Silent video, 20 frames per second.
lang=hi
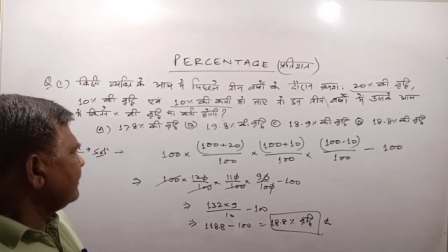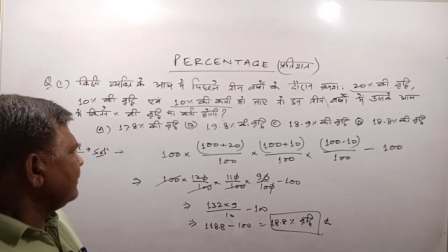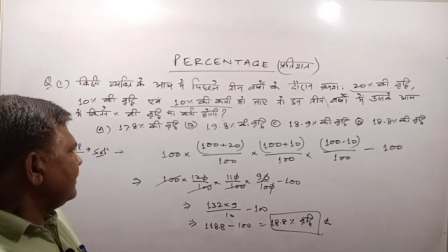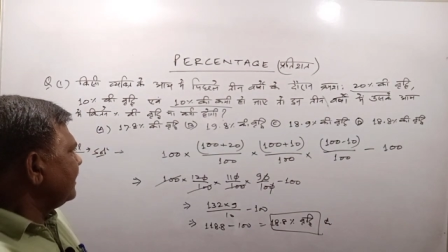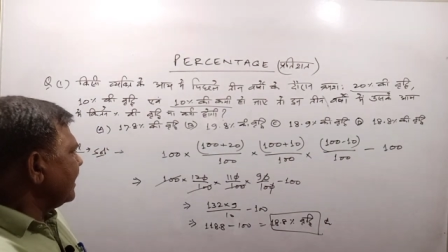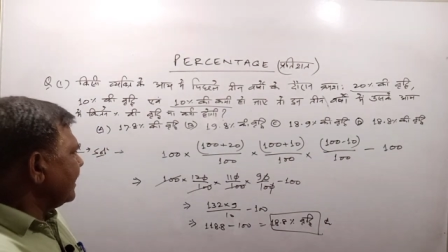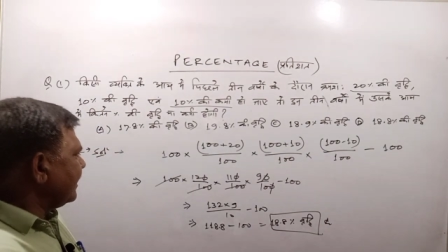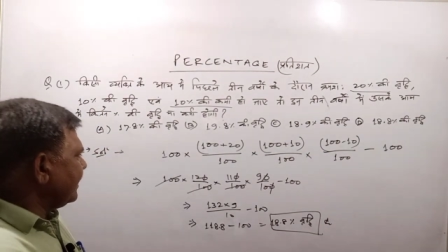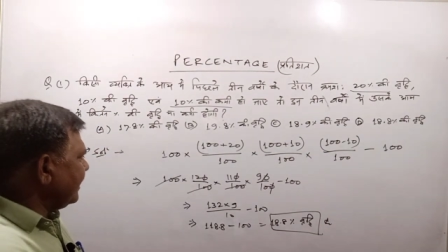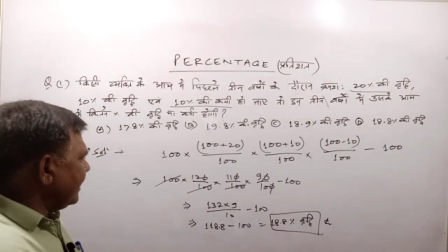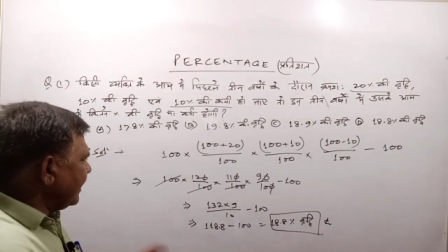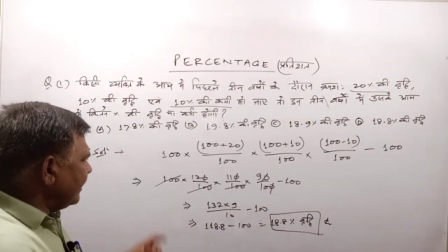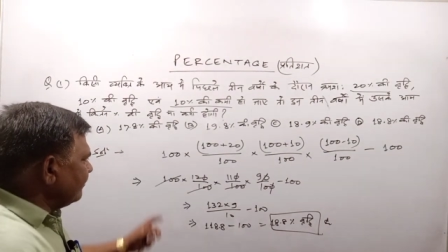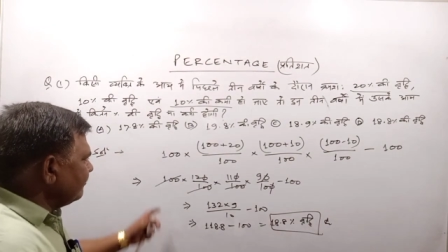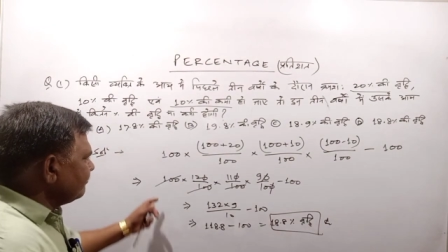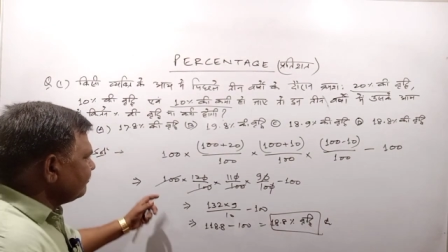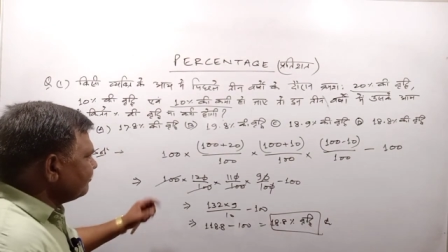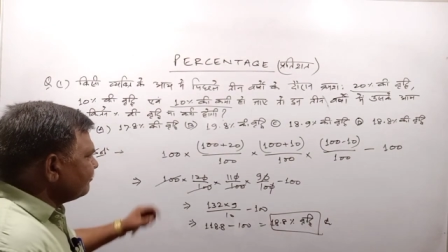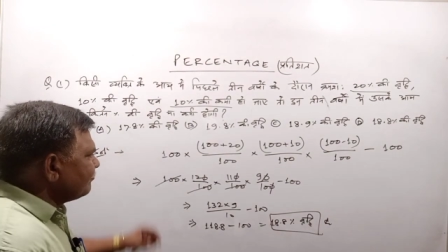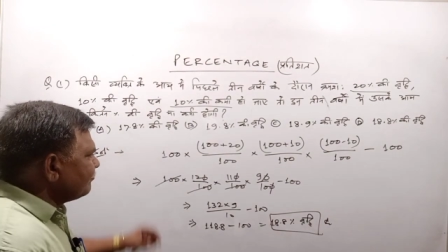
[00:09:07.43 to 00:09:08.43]
देखिए
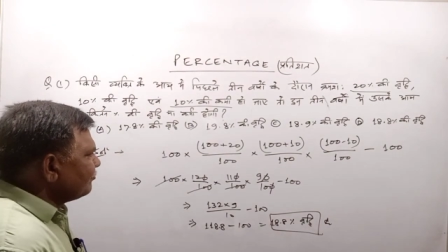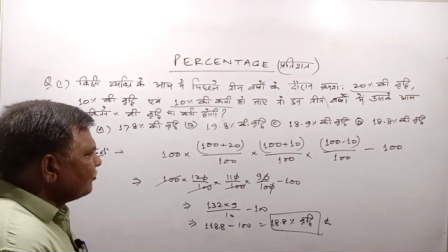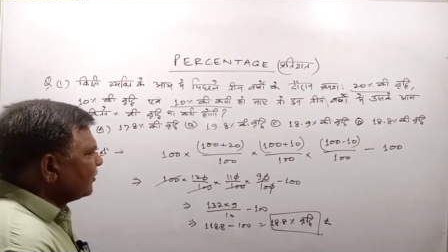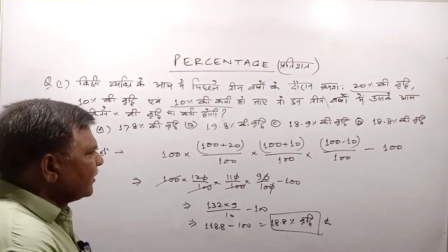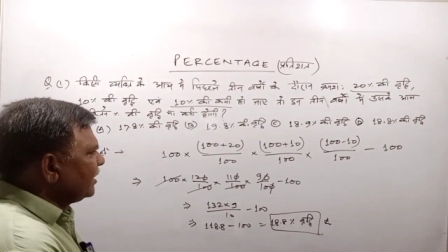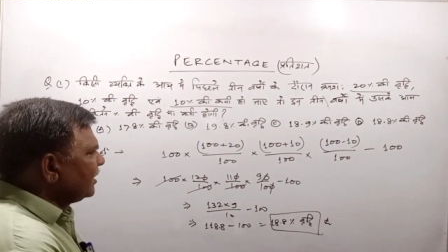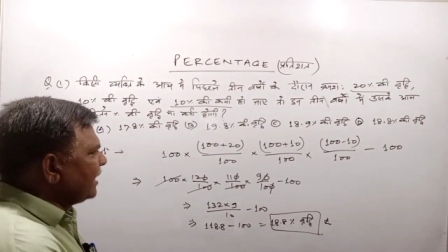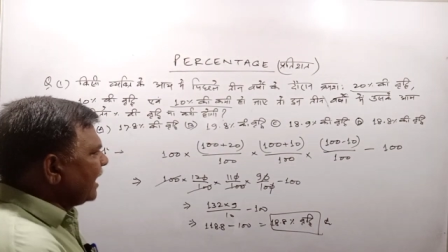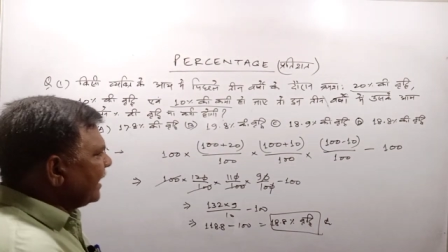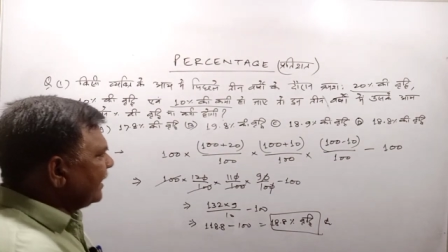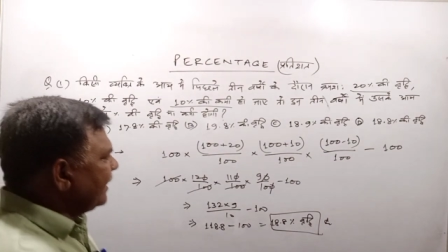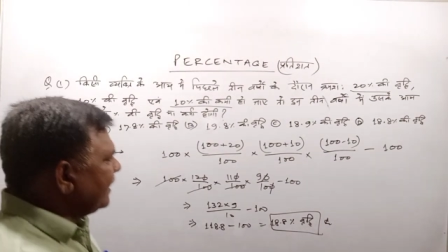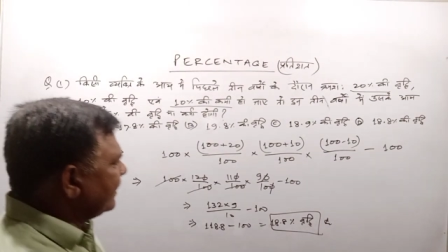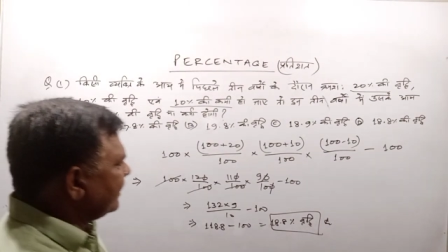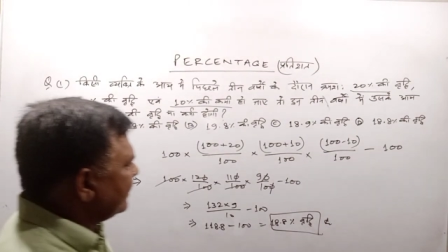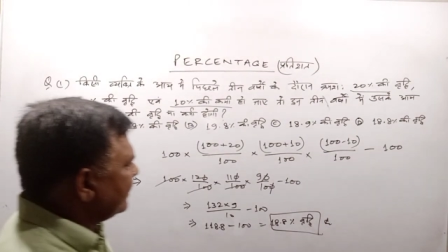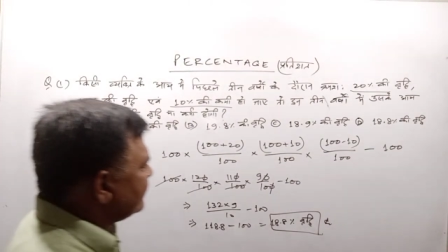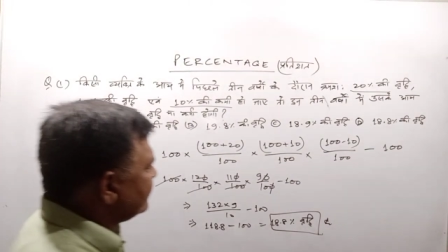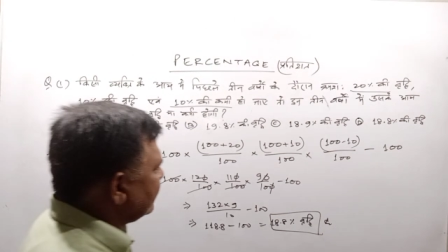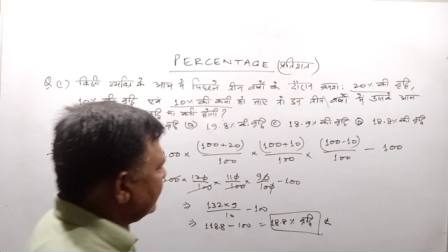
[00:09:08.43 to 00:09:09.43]
डायरेक्ट
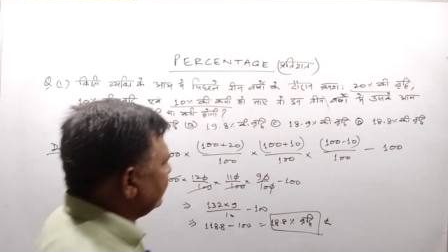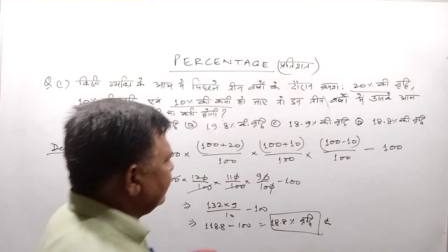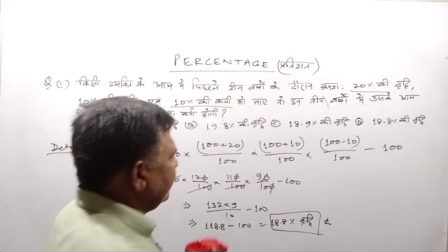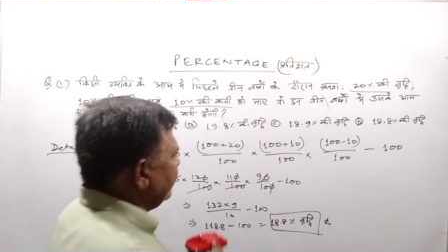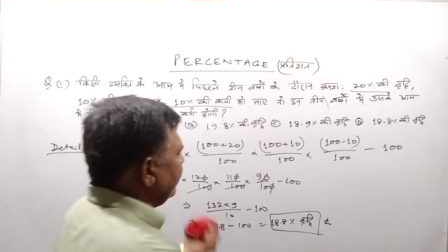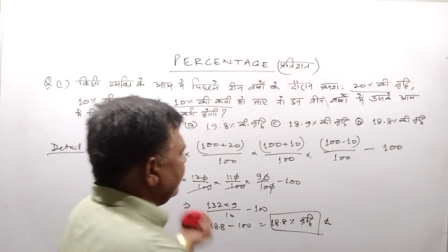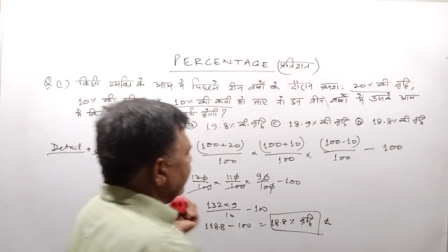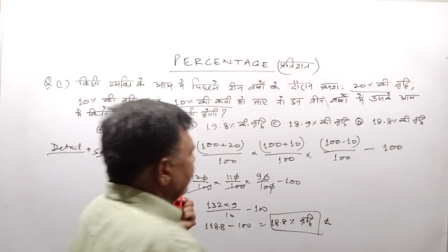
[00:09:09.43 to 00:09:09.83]
आंसर देने